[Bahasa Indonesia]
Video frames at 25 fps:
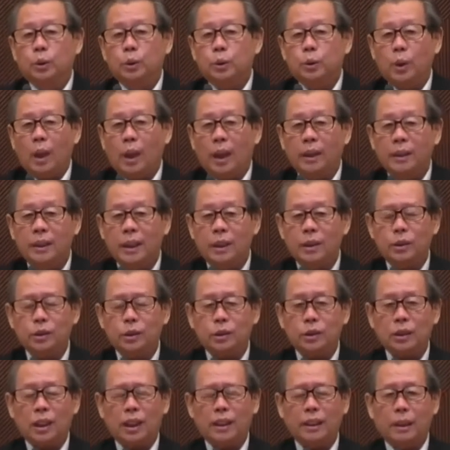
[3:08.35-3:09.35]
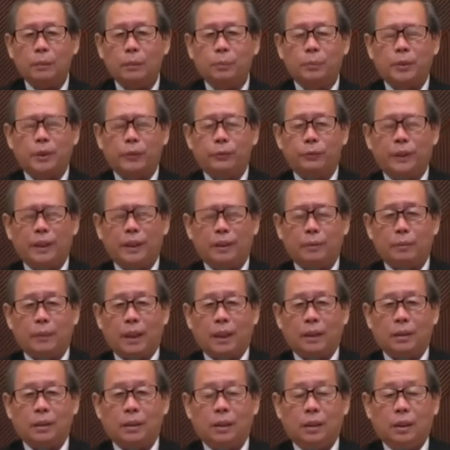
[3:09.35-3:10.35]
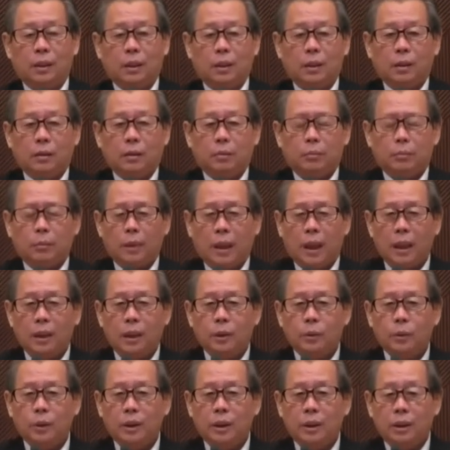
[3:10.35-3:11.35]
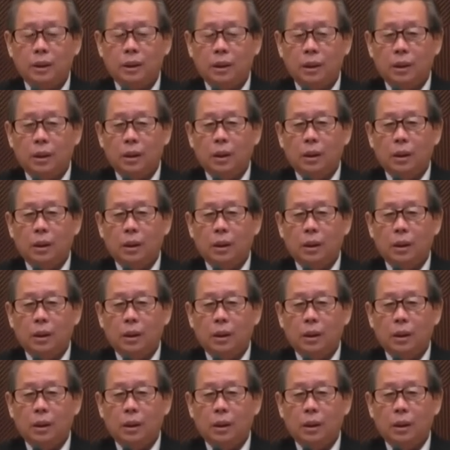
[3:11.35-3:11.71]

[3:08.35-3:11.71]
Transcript: Tuhan Yesuslah yang berfirman melalui